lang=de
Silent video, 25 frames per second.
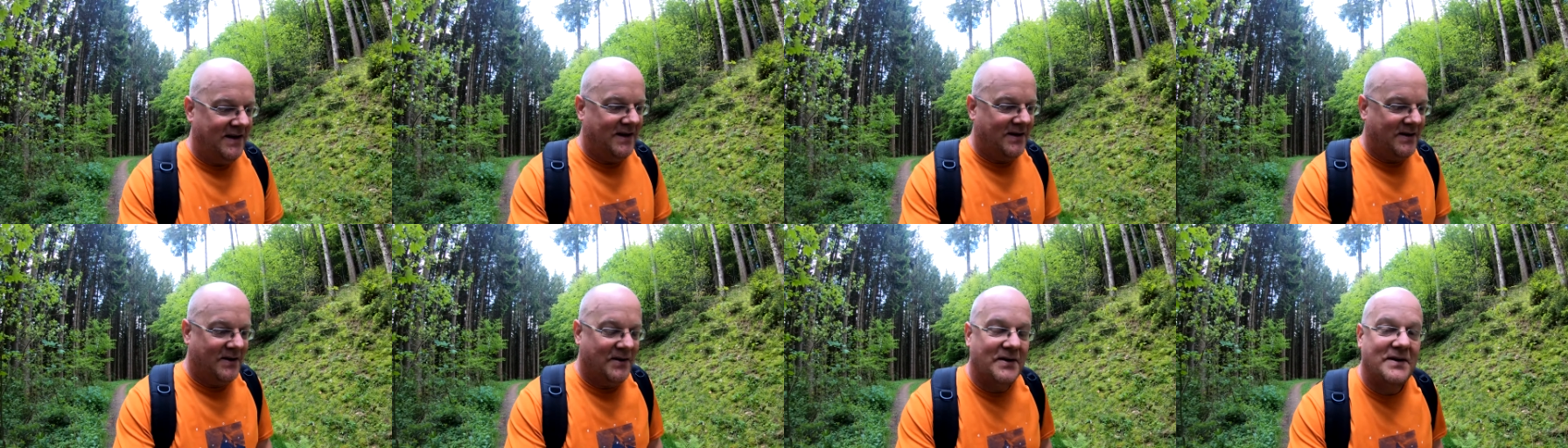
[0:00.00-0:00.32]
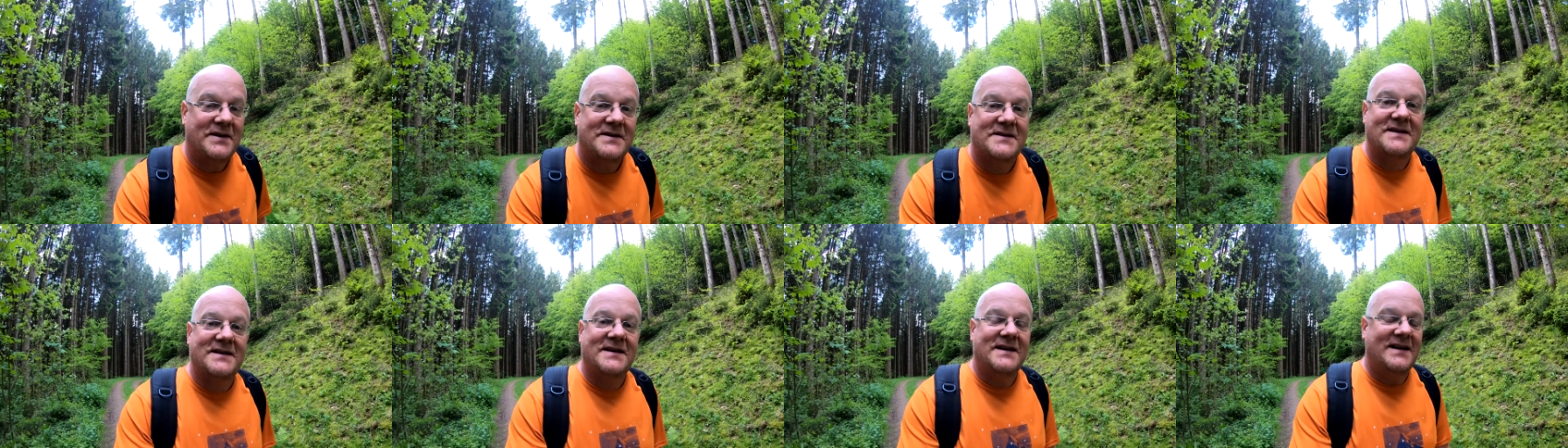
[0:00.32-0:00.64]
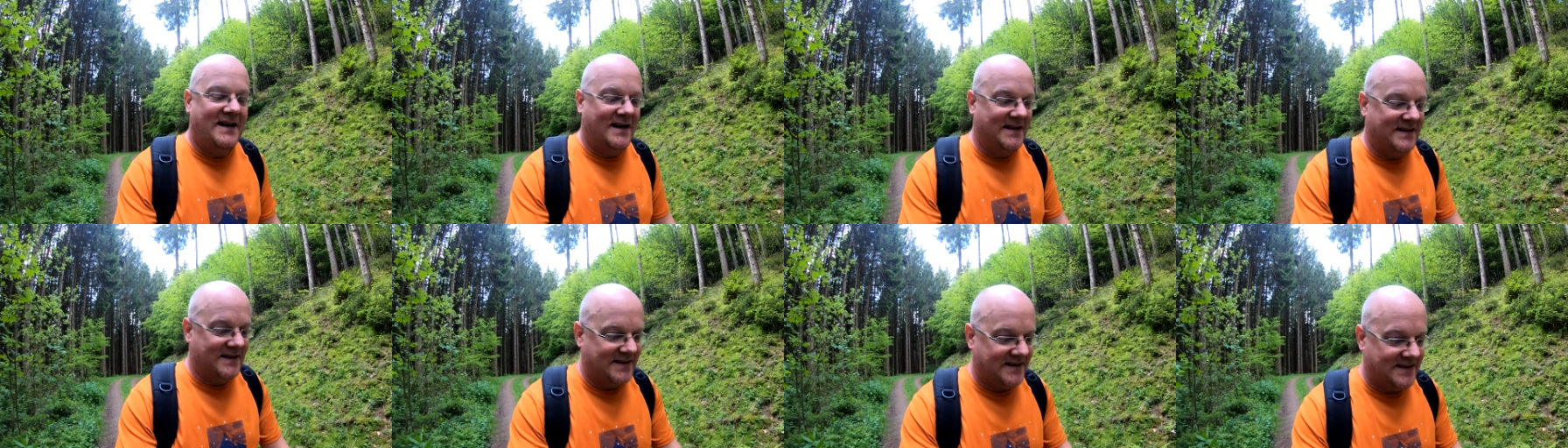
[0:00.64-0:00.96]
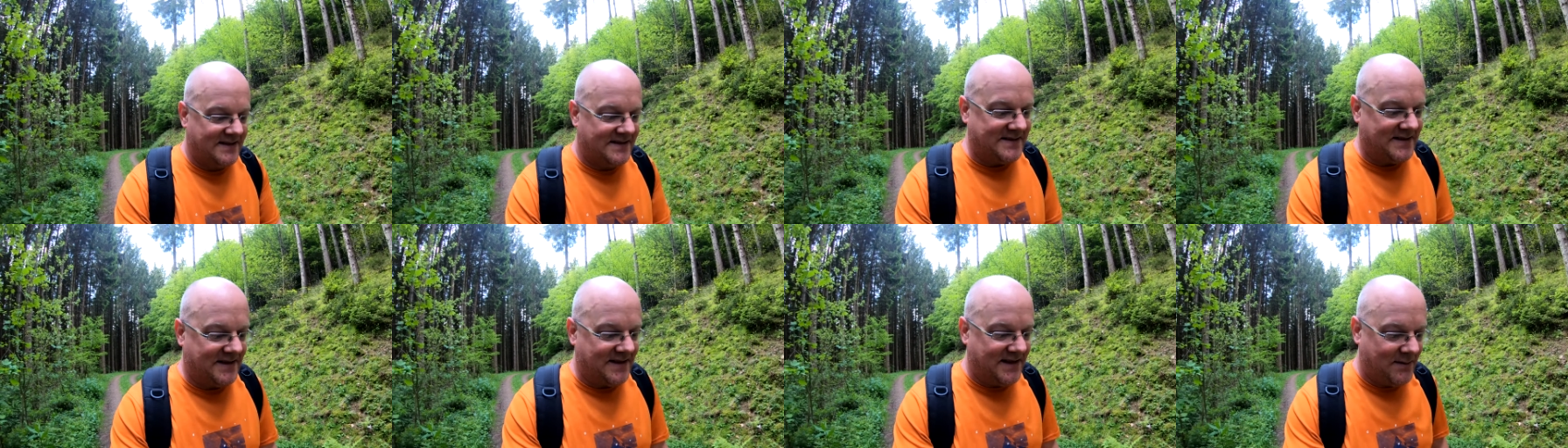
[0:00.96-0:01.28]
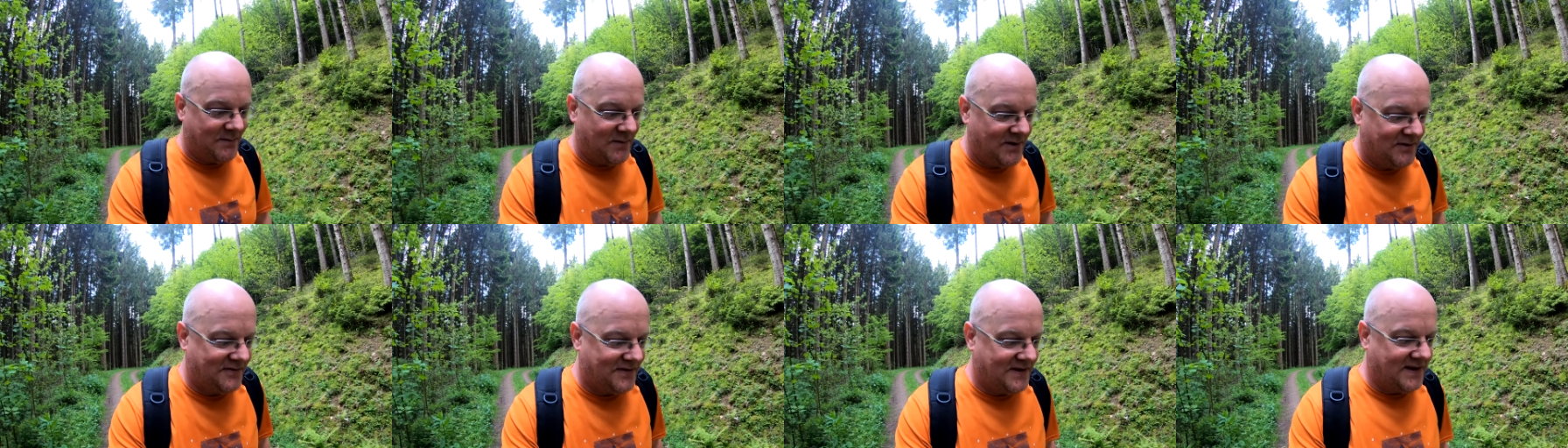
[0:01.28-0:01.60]
Heute an Christi
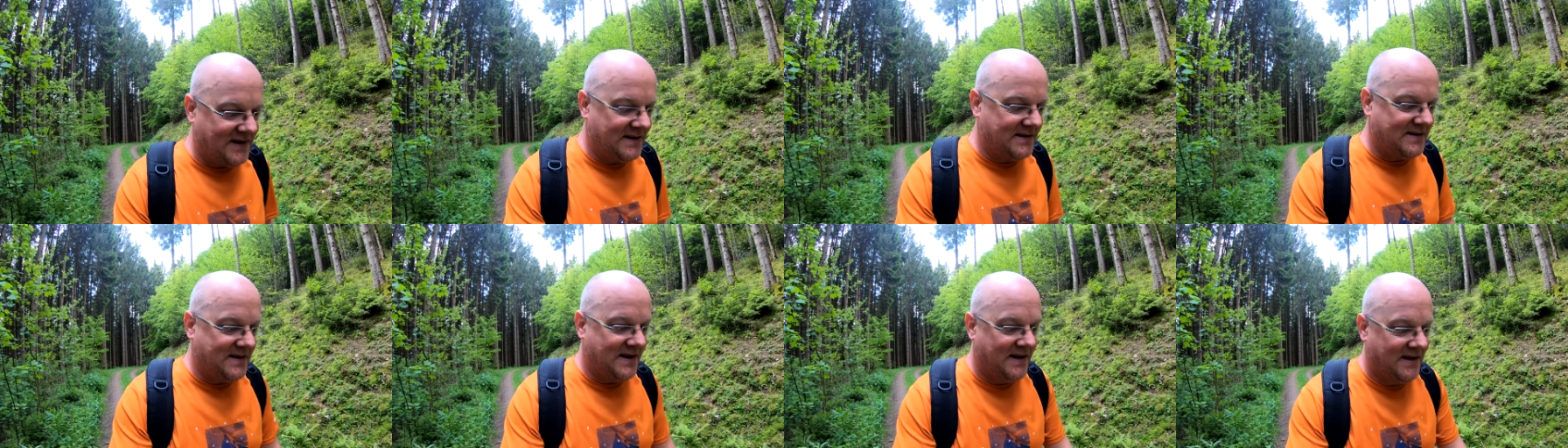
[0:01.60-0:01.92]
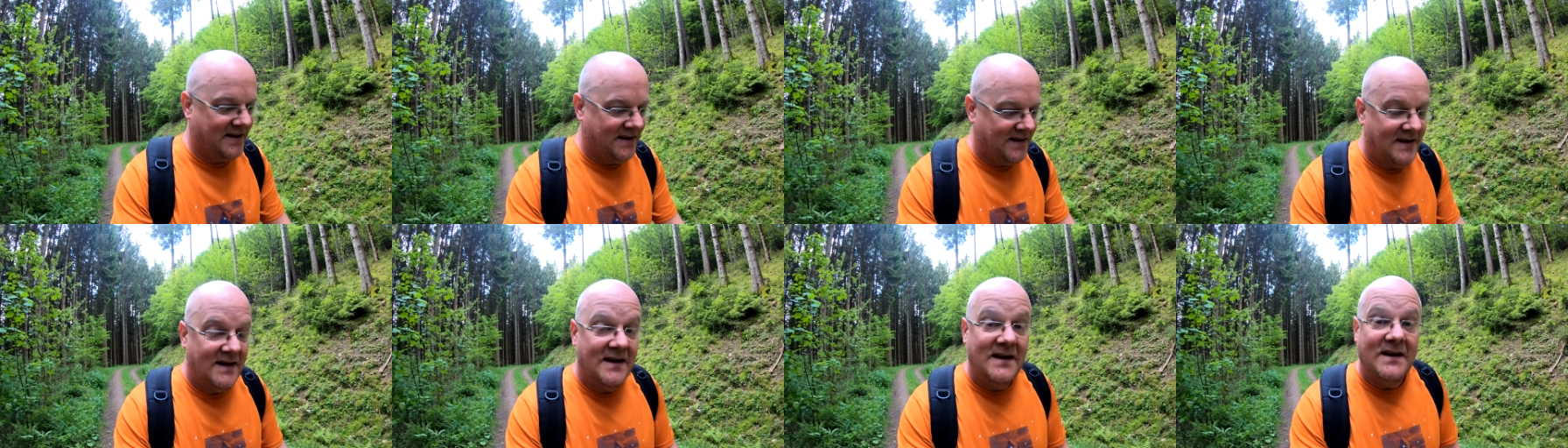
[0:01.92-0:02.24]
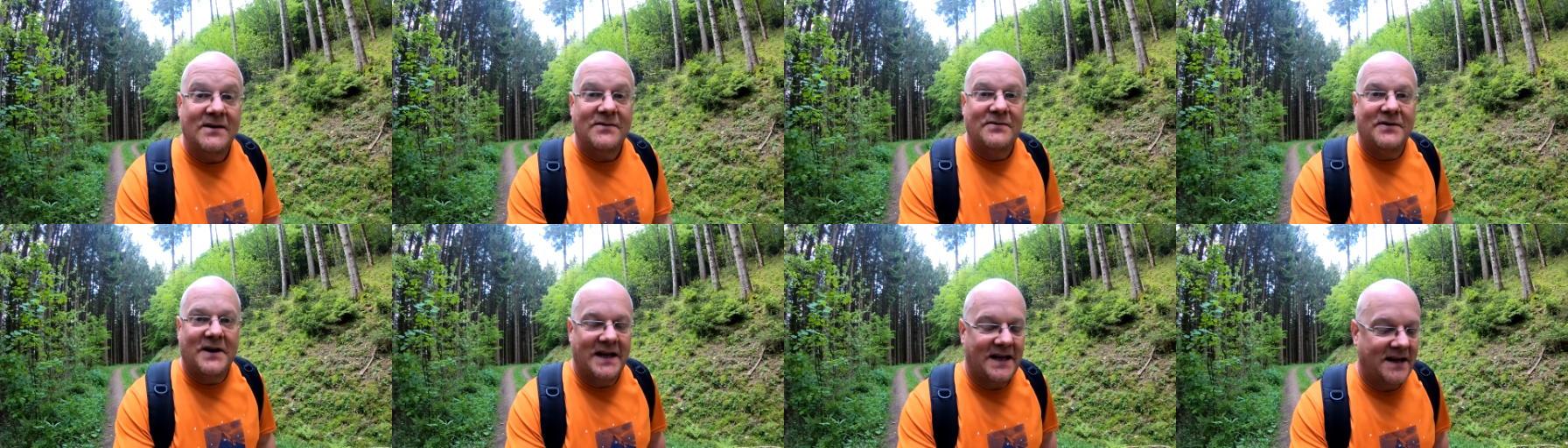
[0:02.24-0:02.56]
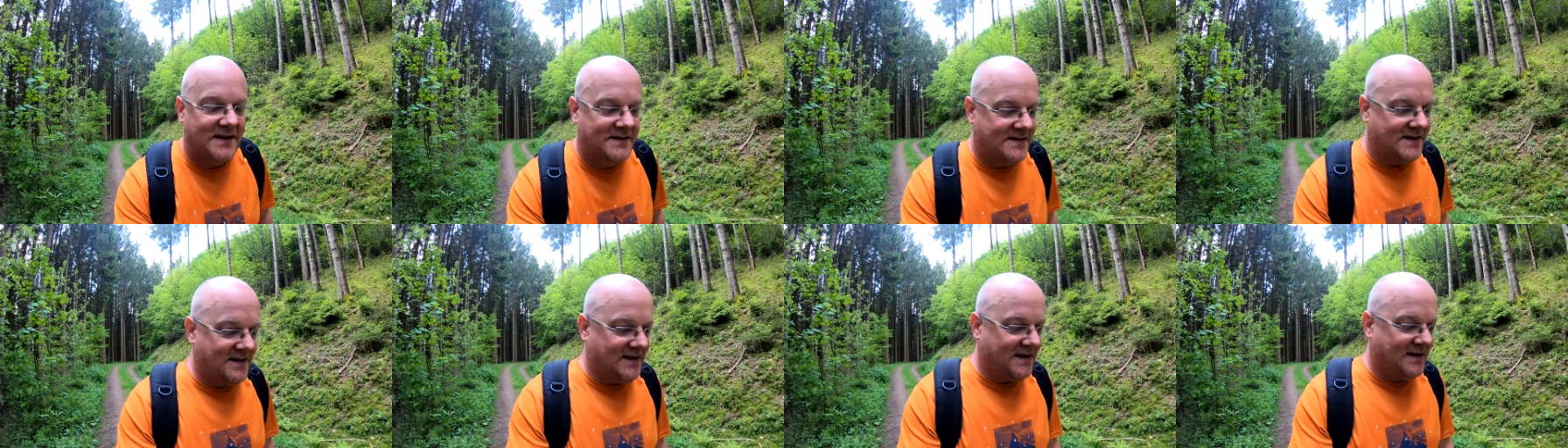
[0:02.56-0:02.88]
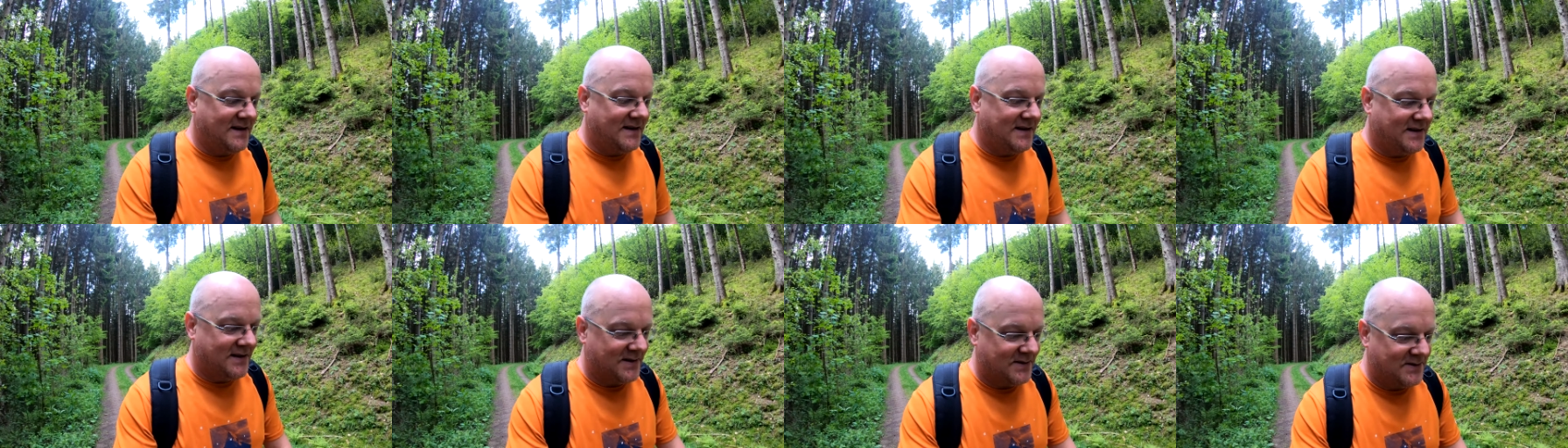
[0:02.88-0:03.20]
Himmelfahrt,
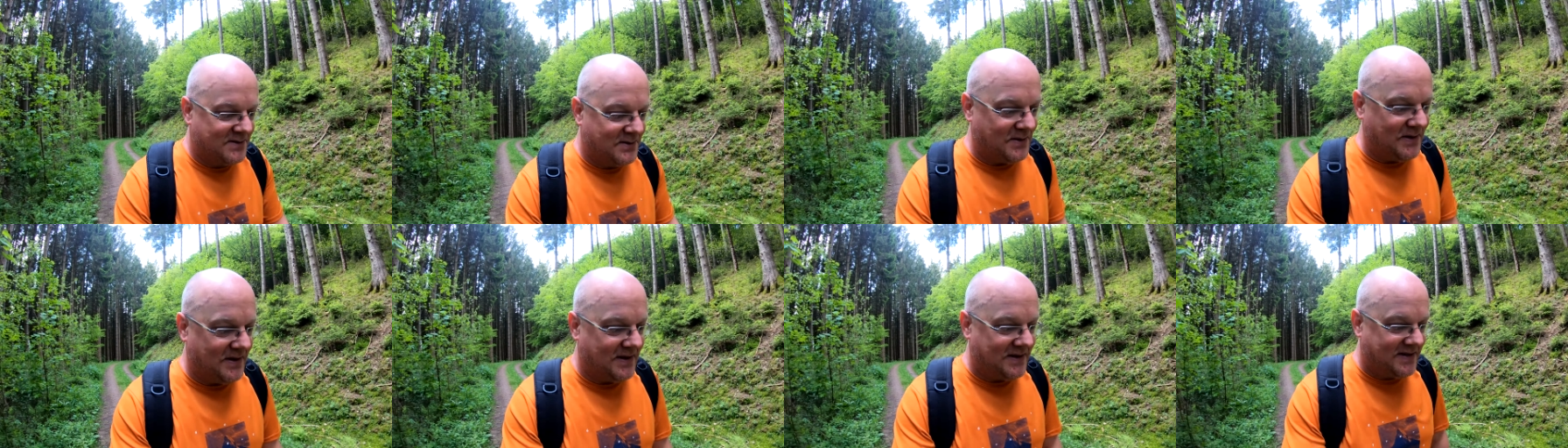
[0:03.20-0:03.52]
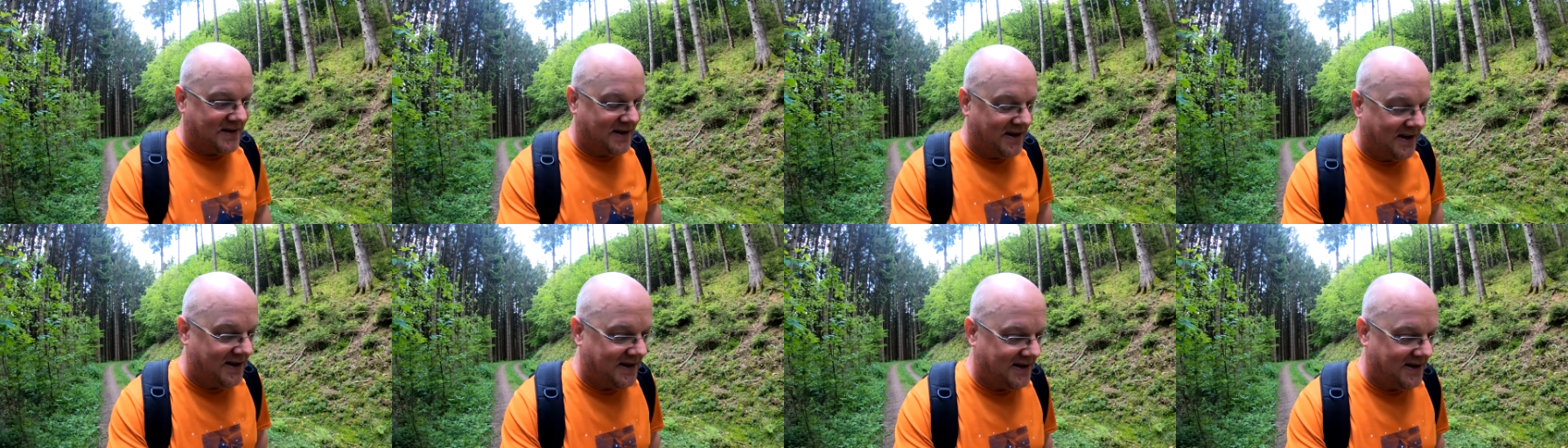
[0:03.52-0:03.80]
Feiertag natürlich.